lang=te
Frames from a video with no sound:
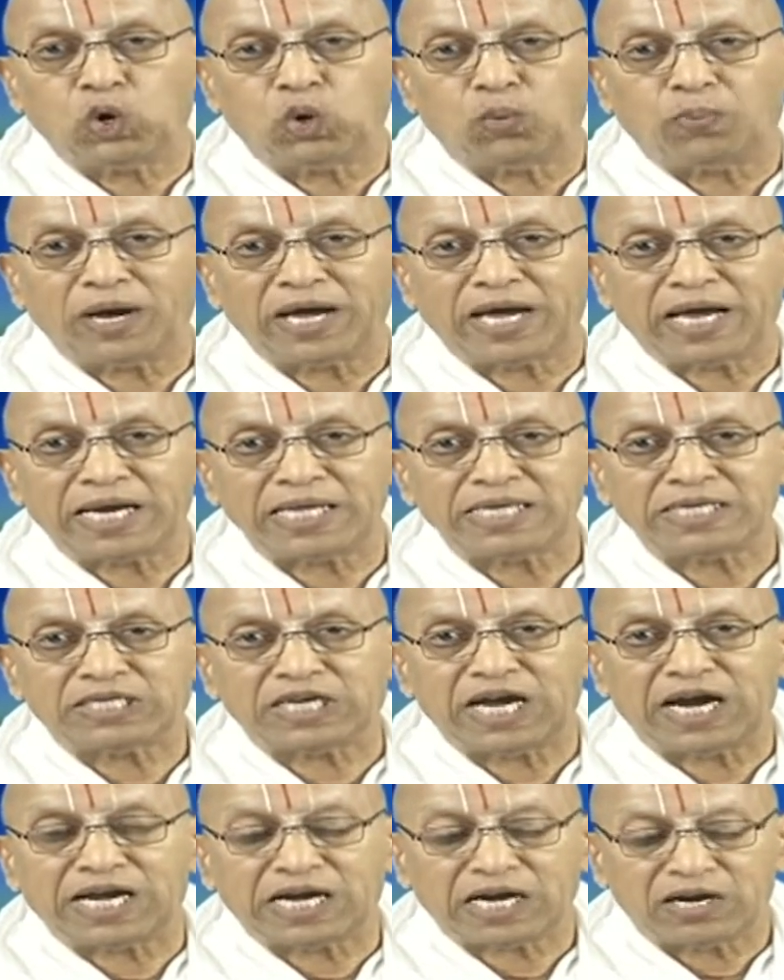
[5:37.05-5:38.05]

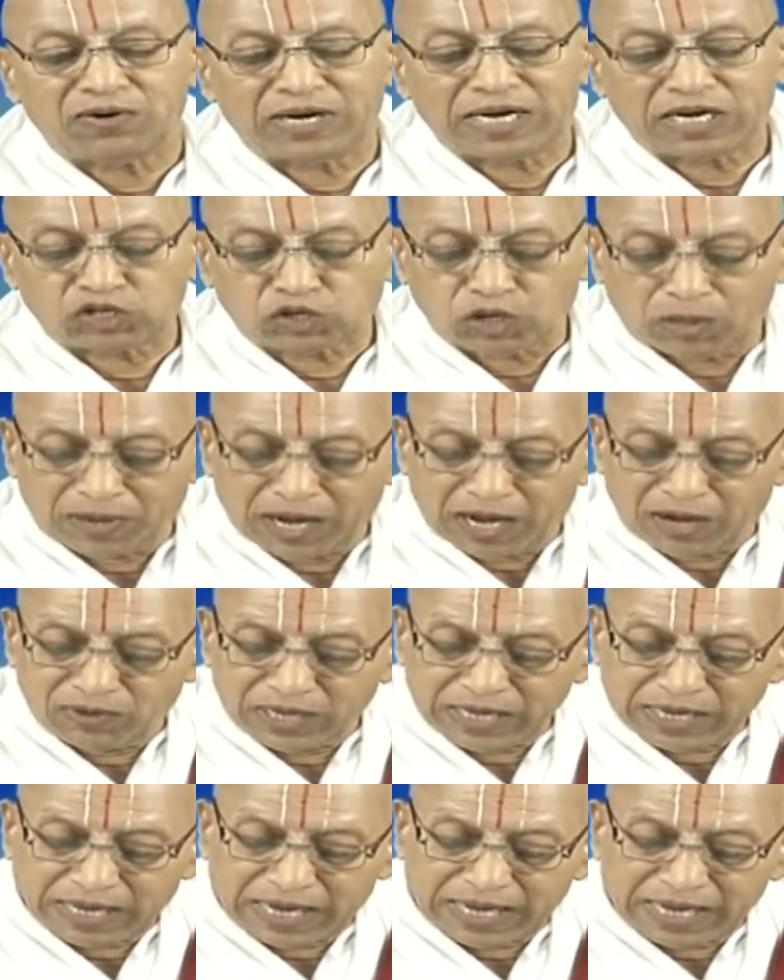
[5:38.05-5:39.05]
ఉపకరించేటటువంటి
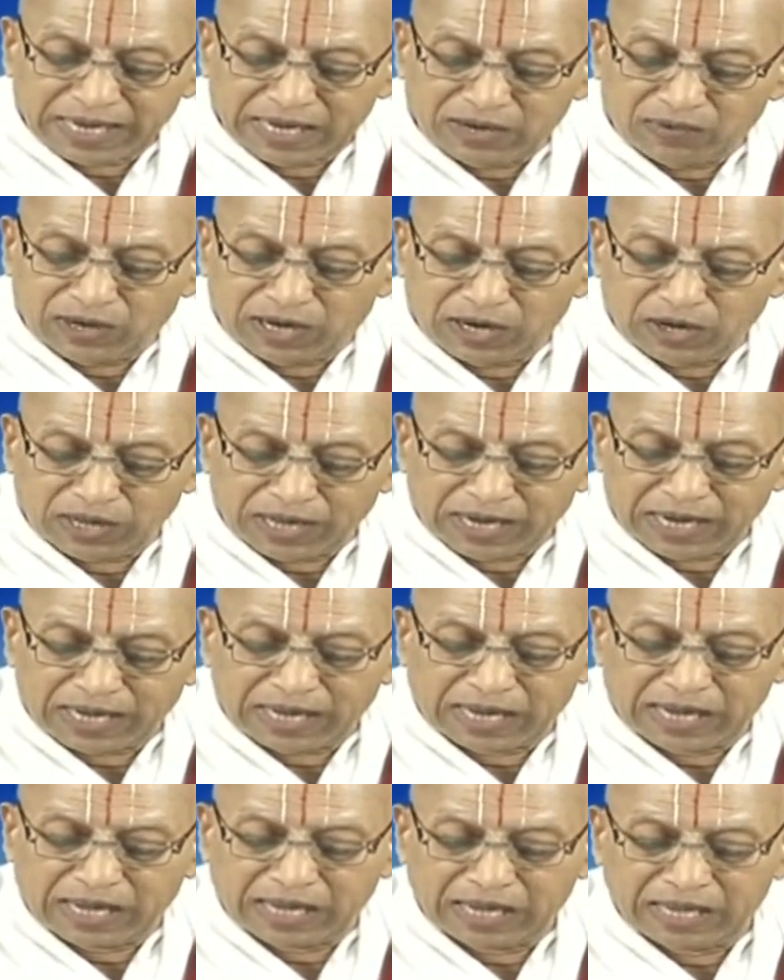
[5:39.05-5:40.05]
స్వభావం కలిగిన వాడు కనుక